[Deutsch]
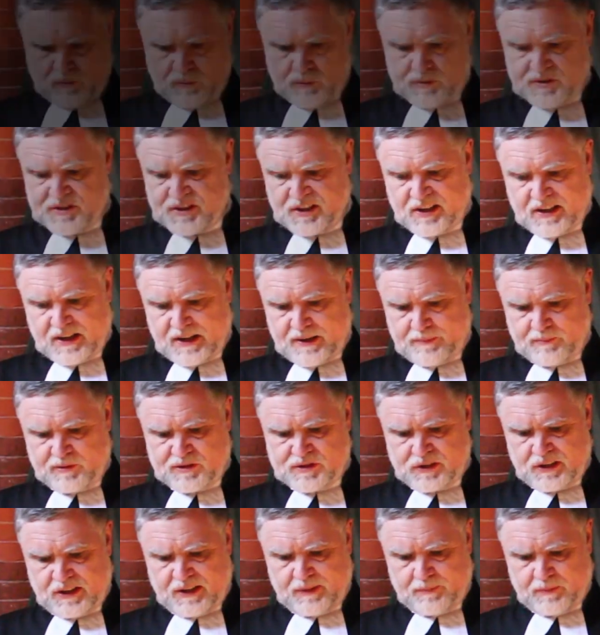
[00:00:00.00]
Und sie
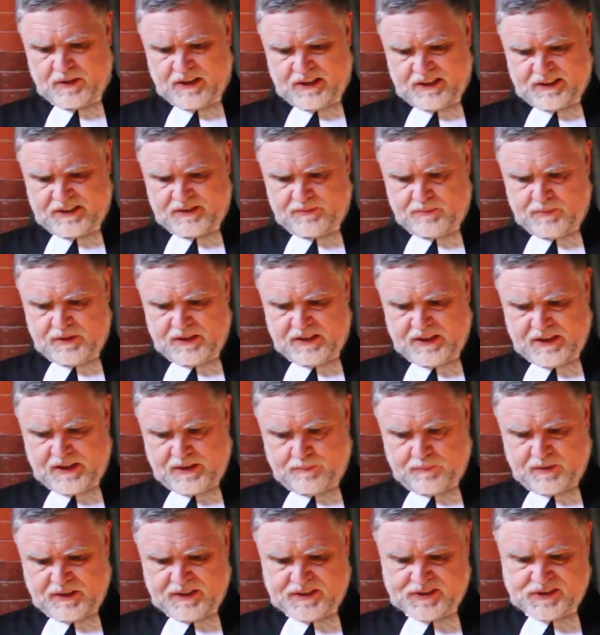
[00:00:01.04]
kamen zu einem Garten mit
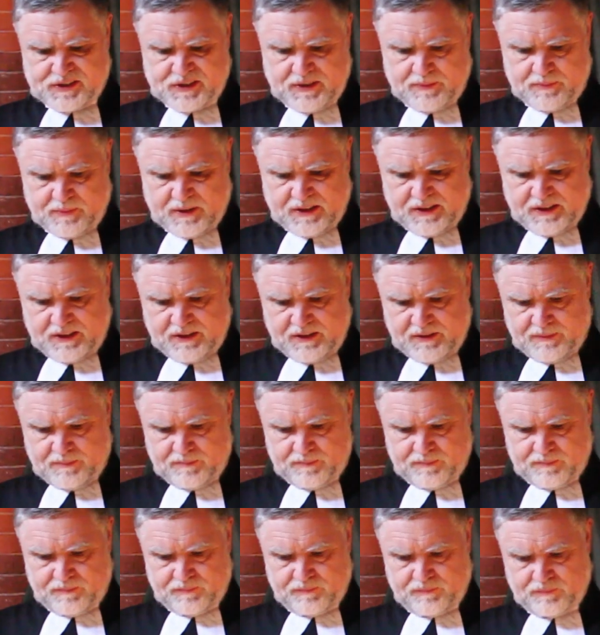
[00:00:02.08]
Namen Gethsemane.
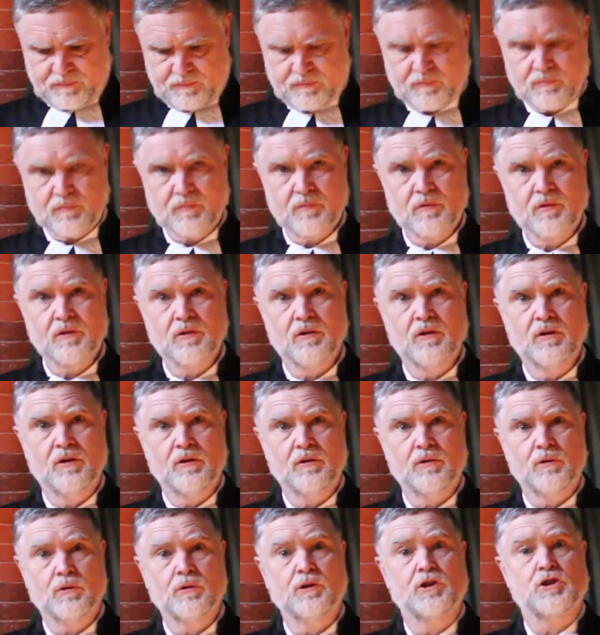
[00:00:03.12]

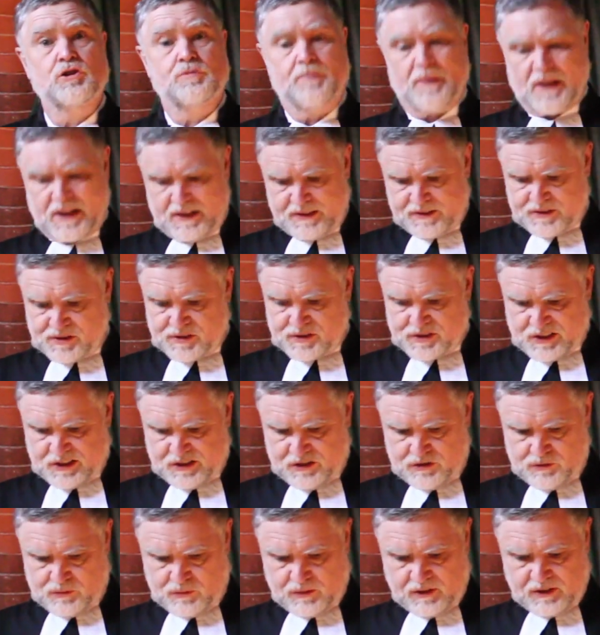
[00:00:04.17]
Und er sprach zu
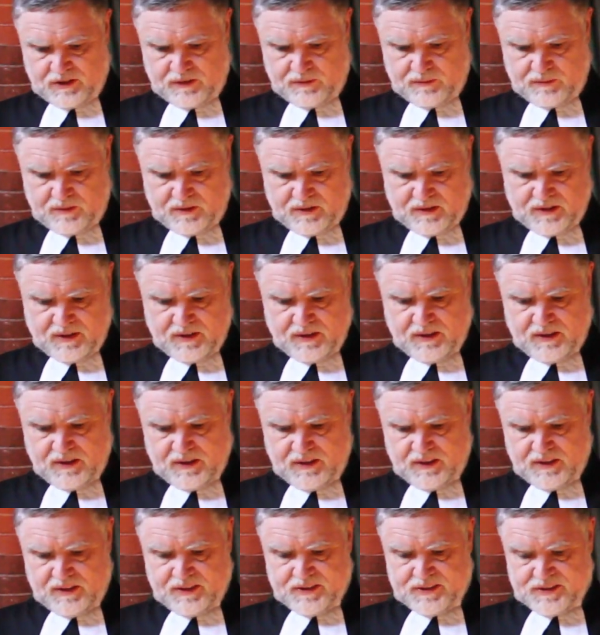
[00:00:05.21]
seinen Jüngern,
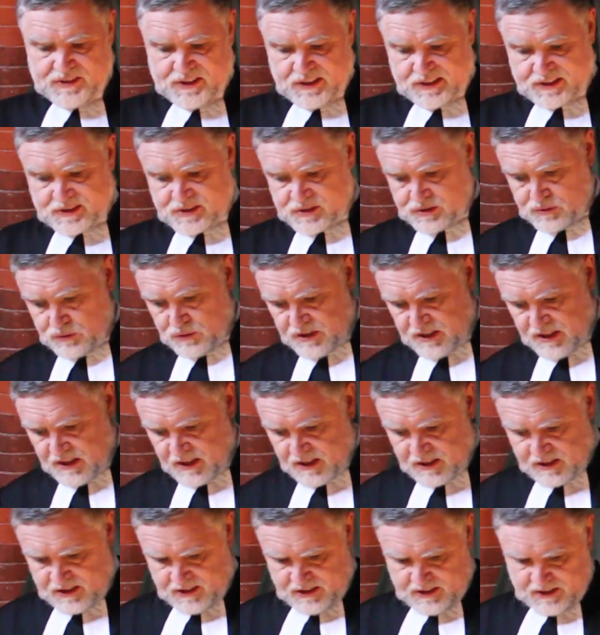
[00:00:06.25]
setzt euch
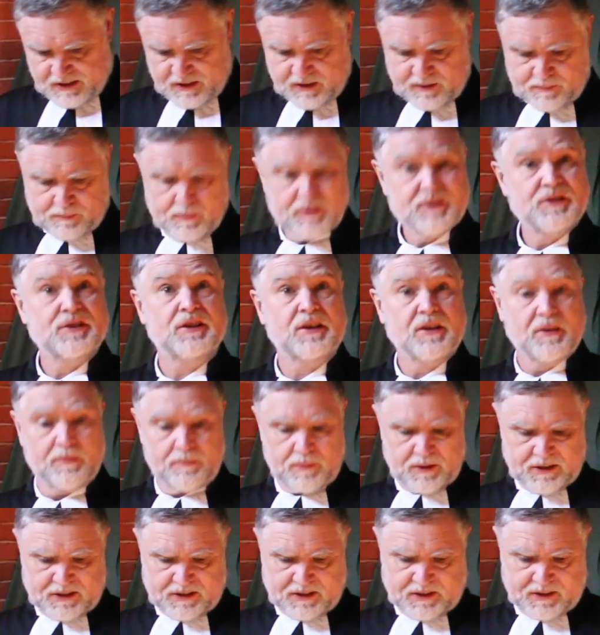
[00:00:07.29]
hierher, bis ich
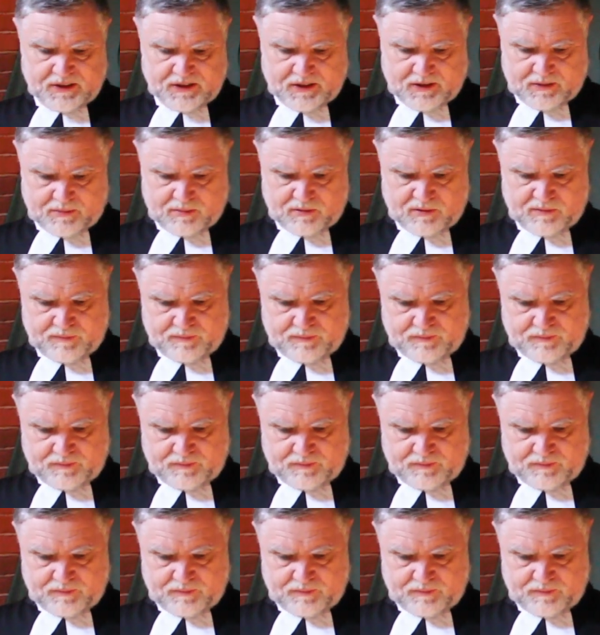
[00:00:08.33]
gebetet habe.